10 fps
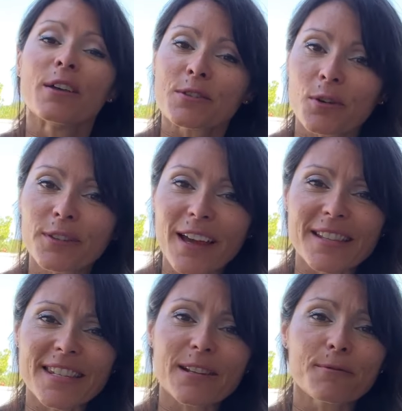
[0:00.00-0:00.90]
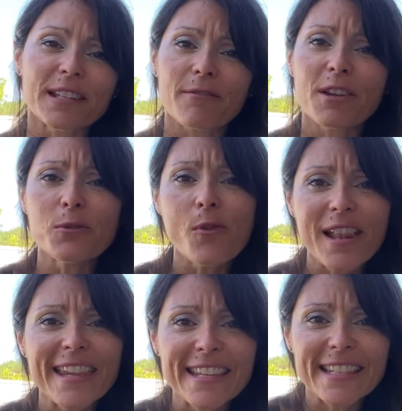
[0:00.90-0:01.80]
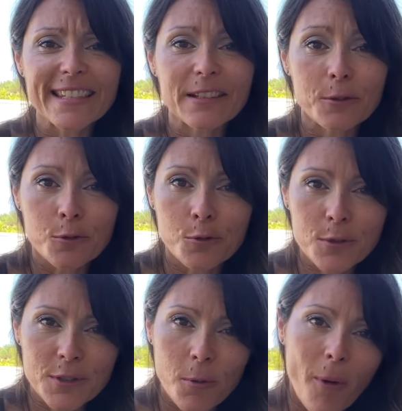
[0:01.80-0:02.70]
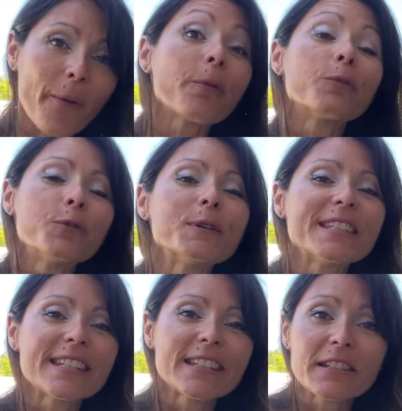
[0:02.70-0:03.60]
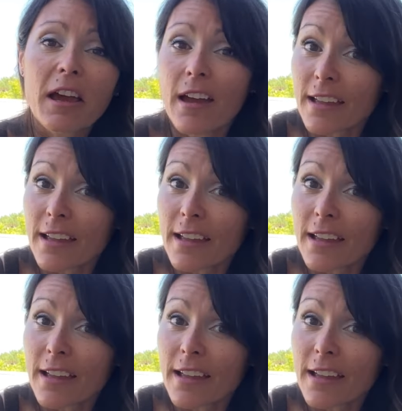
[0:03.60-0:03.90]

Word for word: Sur notre article, vous avez une liste justement de sites